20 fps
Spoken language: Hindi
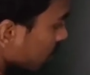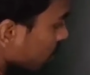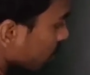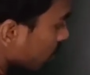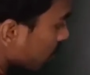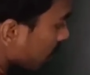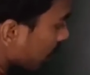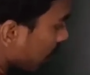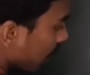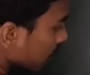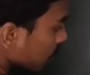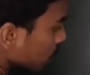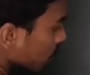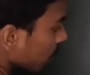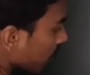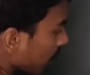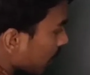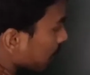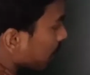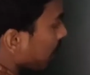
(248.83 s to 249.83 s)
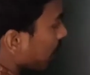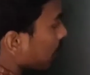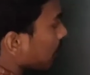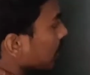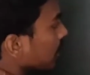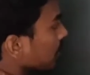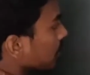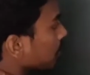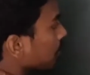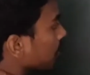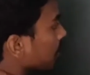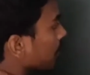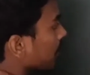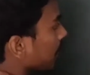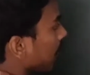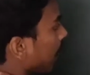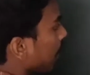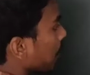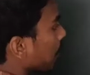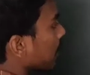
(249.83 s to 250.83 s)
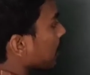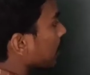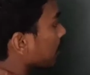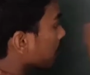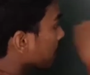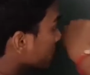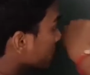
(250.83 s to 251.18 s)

तो ग्राम तुल्यांक बराबर ग्राम बटे